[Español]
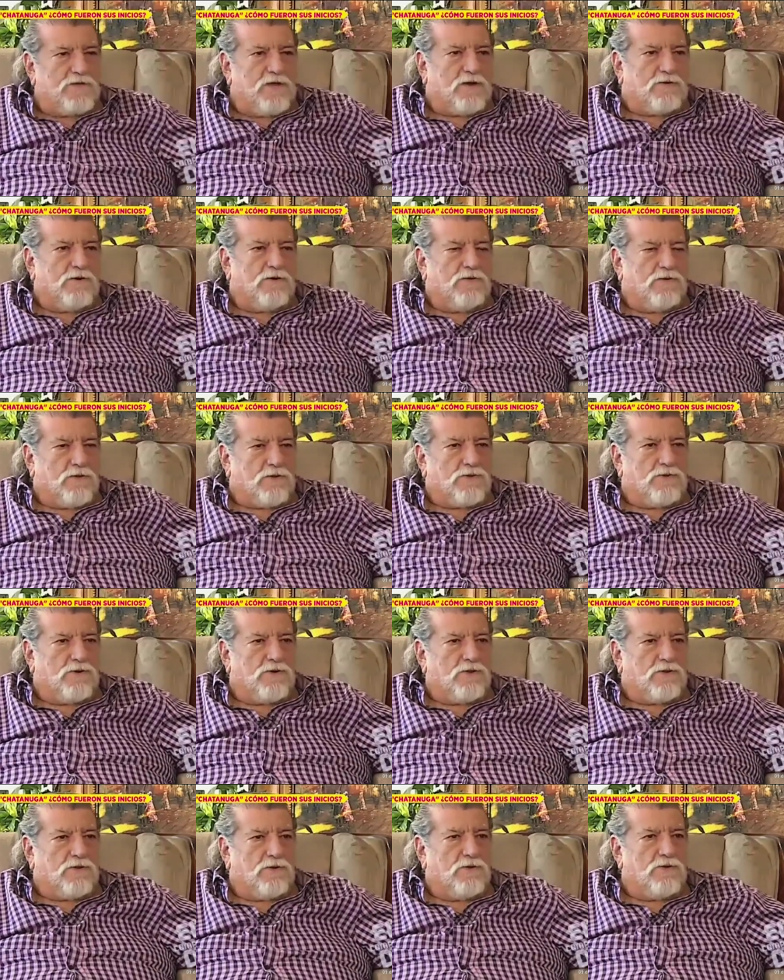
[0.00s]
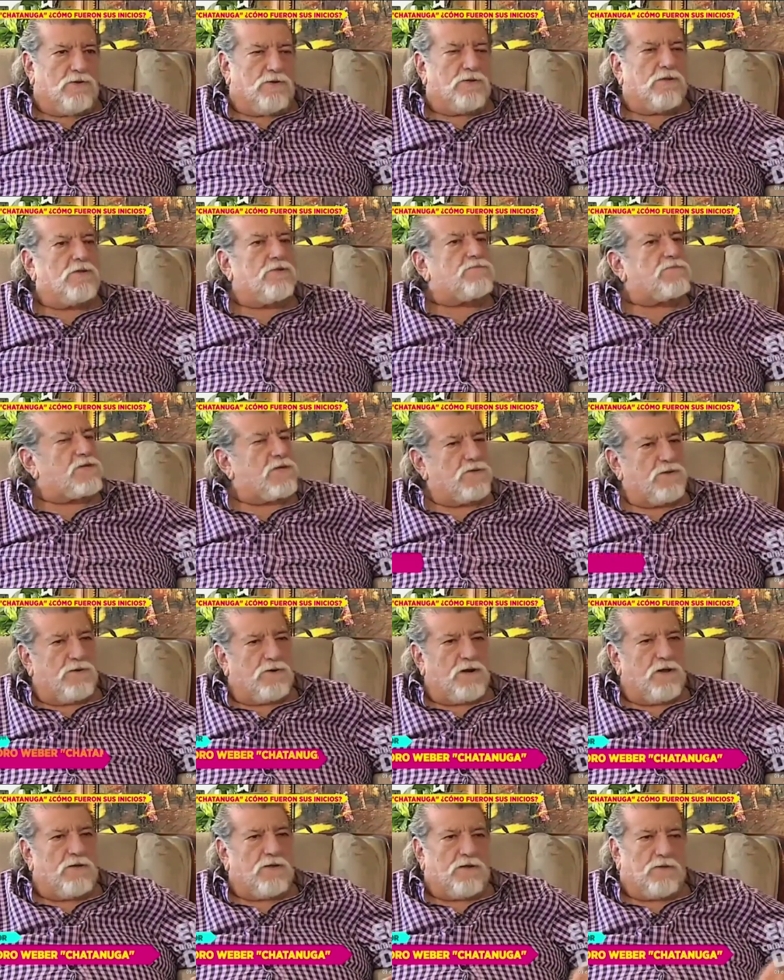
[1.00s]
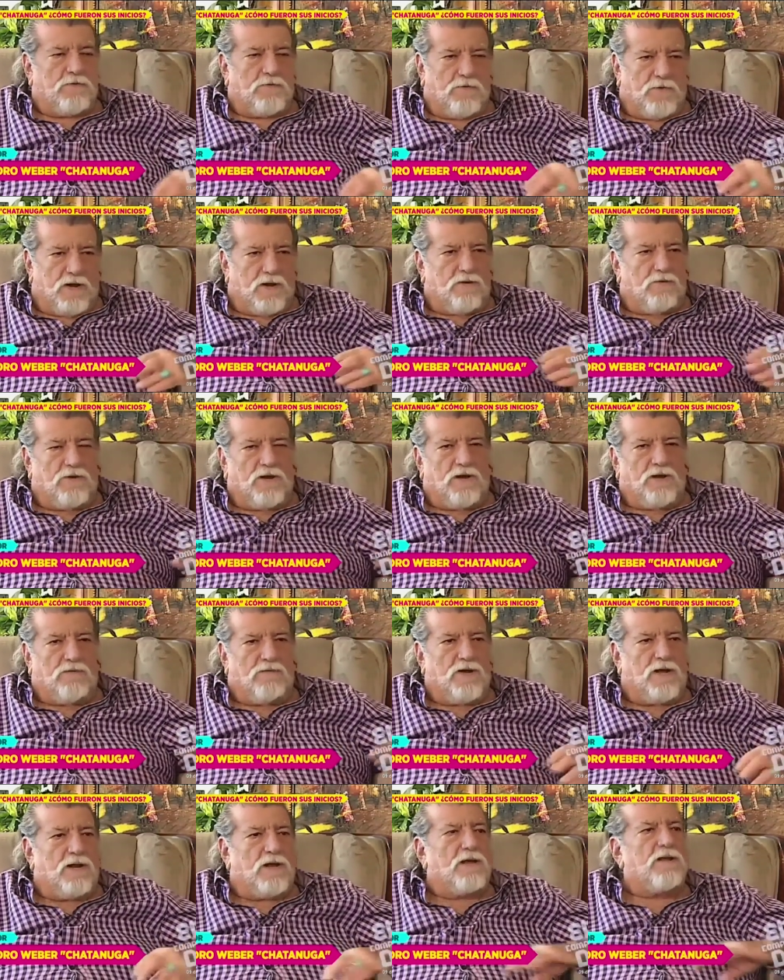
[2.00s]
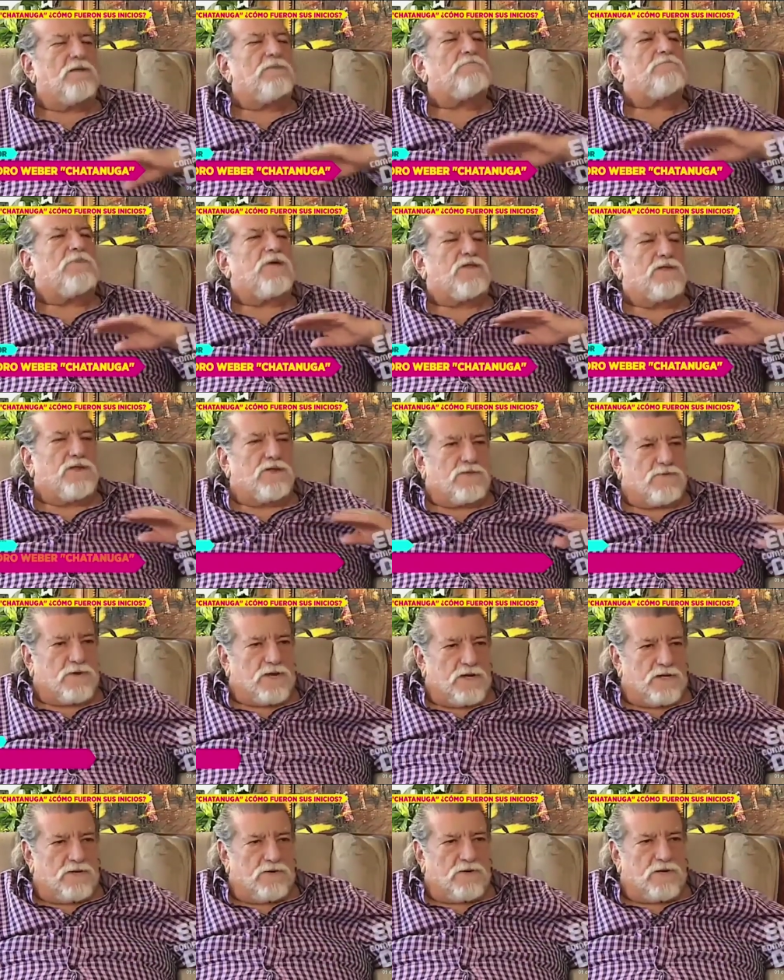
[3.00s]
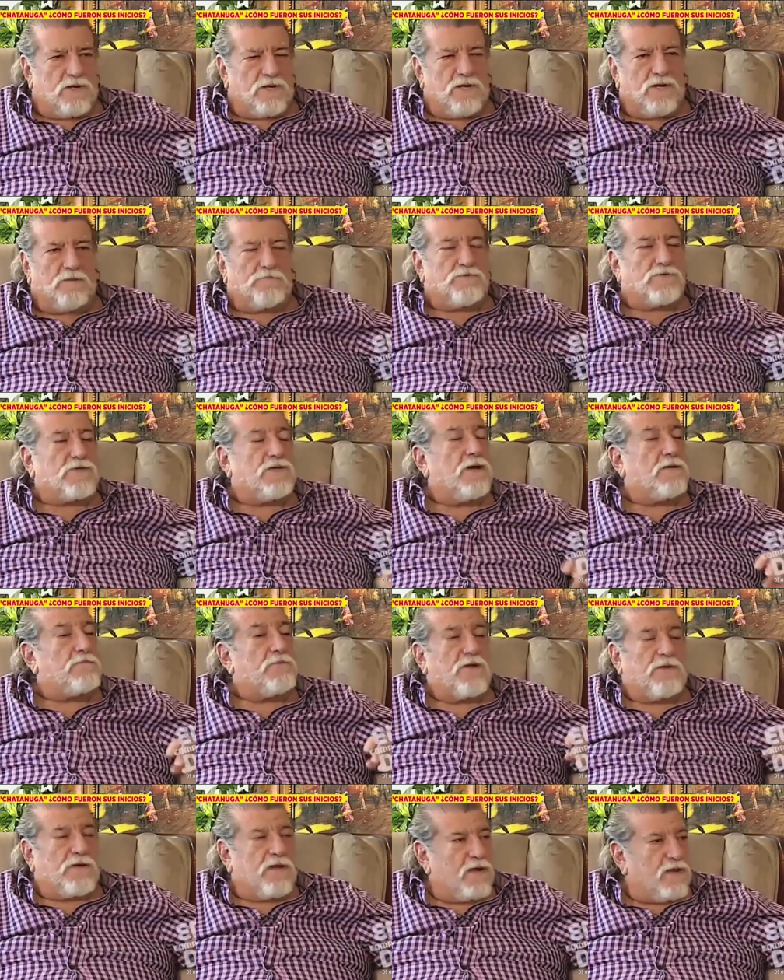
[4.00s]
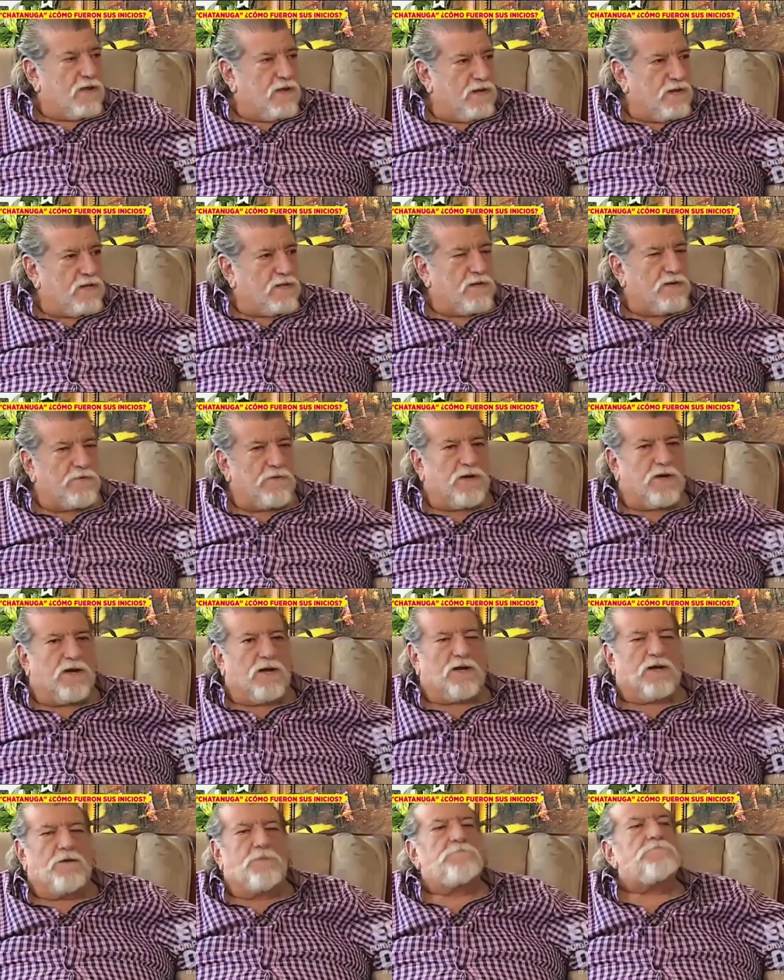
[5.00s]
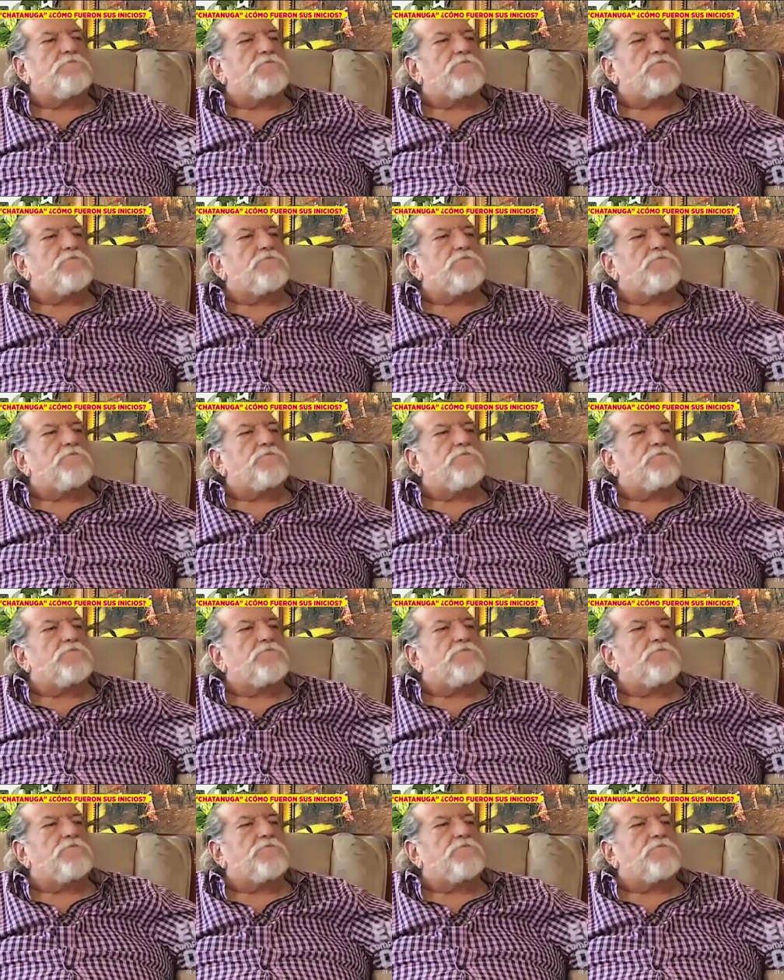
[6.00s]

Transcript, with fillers: ya con el doctor y todo, señora, guara, guara, guara, Pedrito, ¿qué es lo que quiere? Pues que, quiere trabajar.